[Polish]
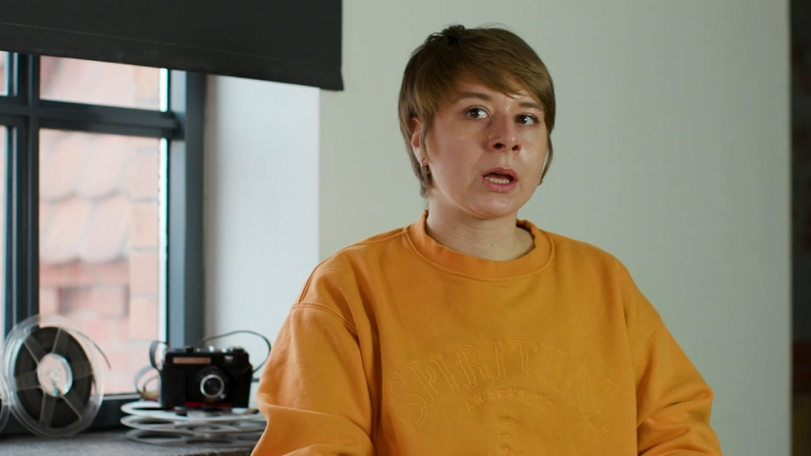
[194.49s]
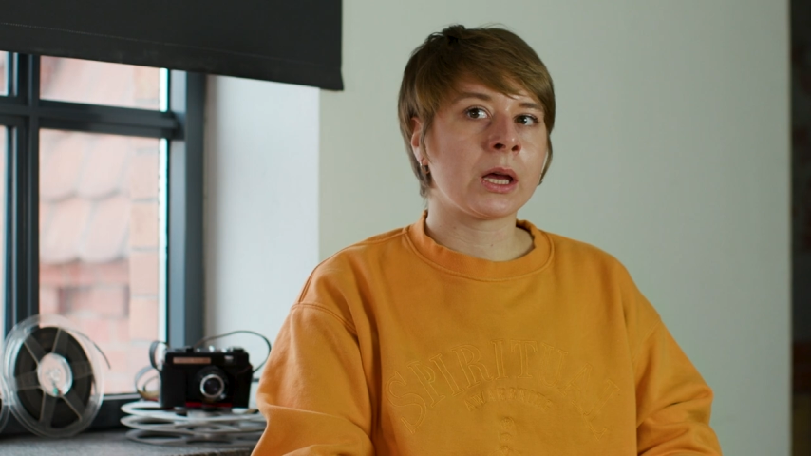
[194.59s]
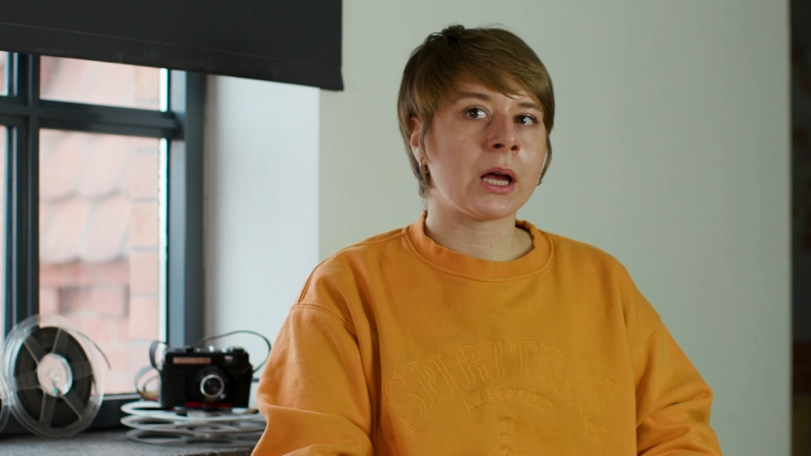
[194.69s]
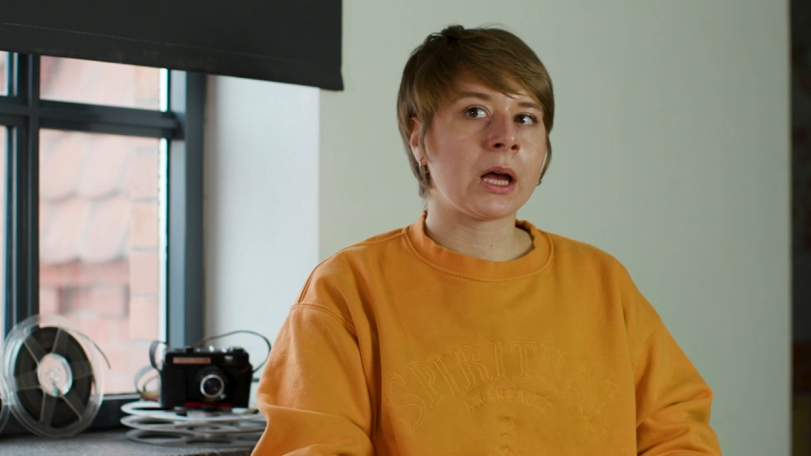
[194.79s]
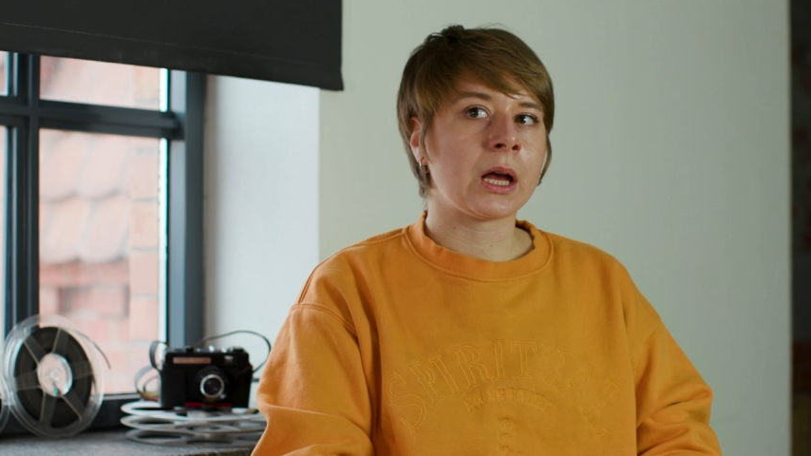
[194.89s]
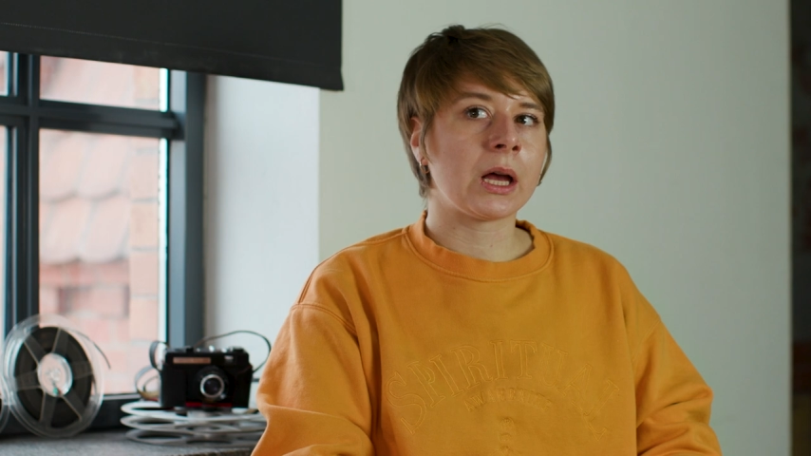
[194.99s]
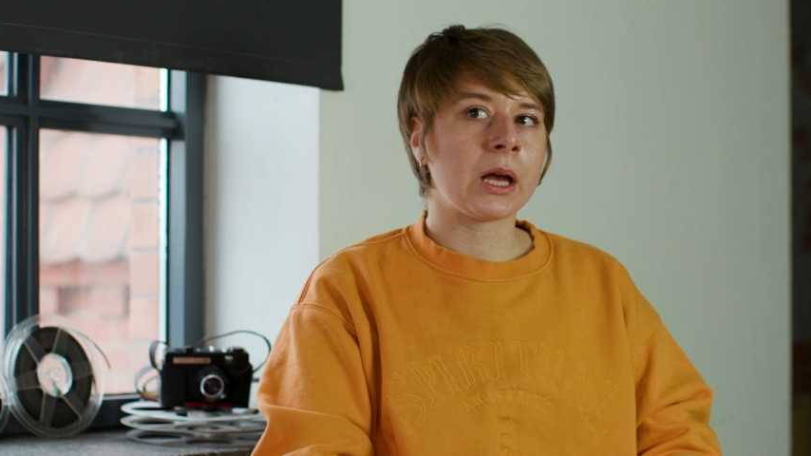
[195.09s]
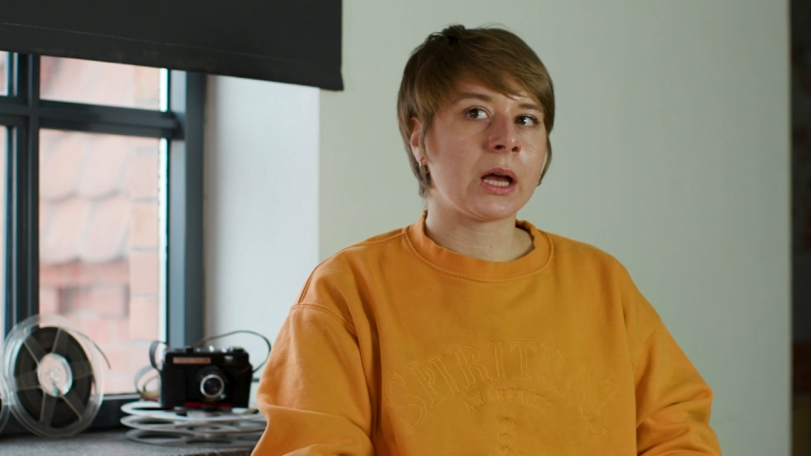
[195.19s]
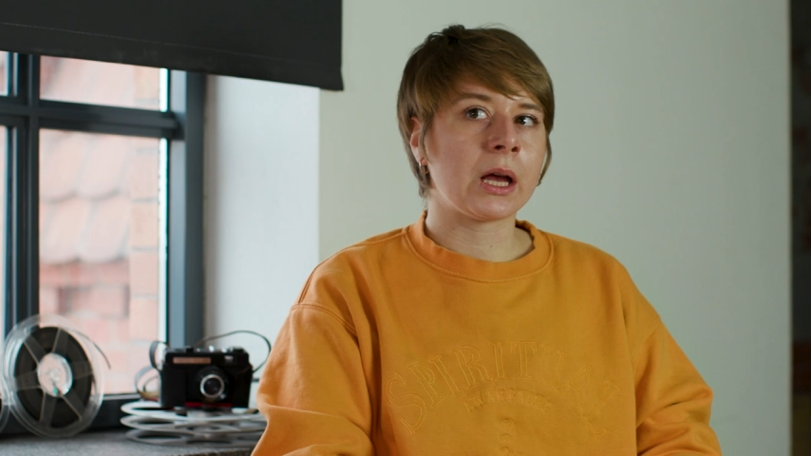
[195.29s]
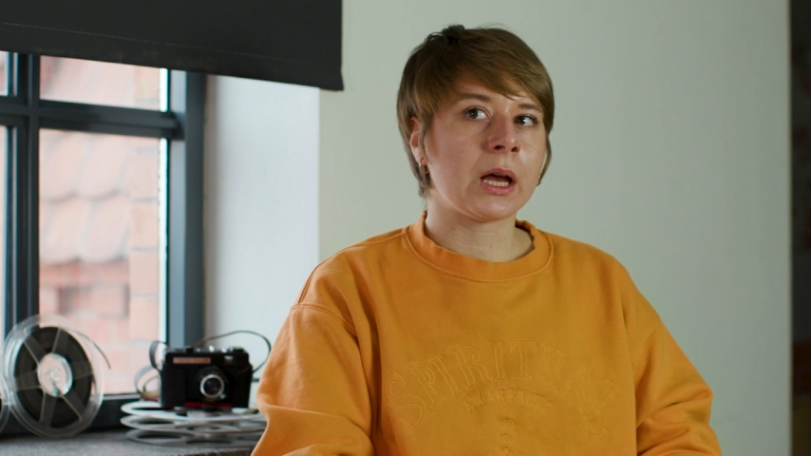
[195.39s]

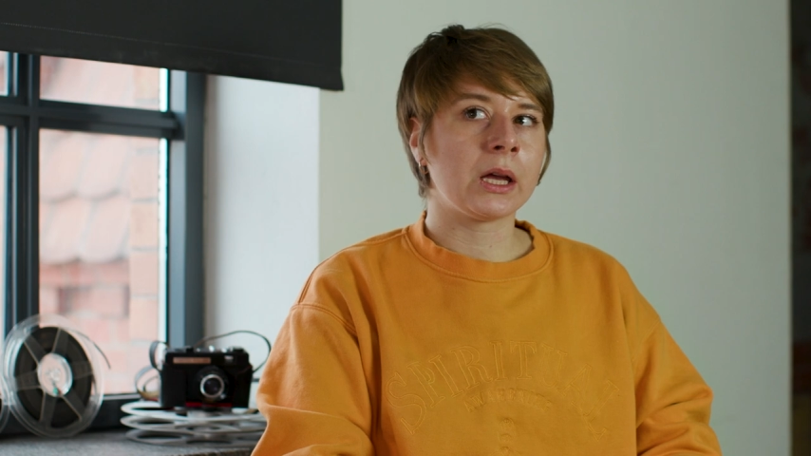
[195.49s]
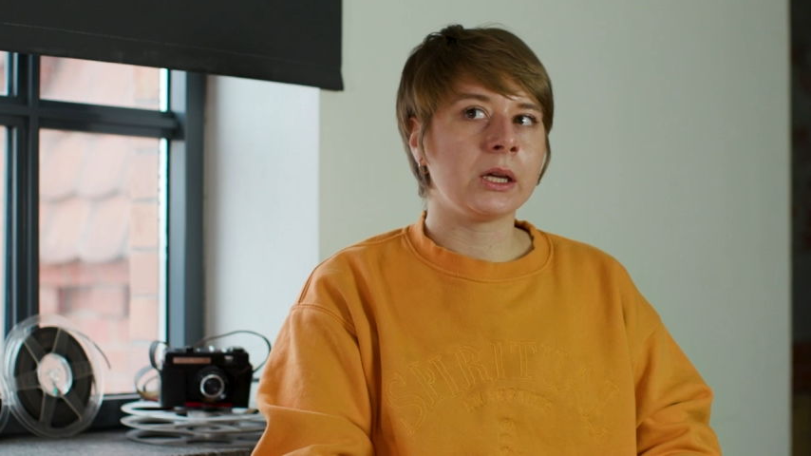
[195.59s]
e,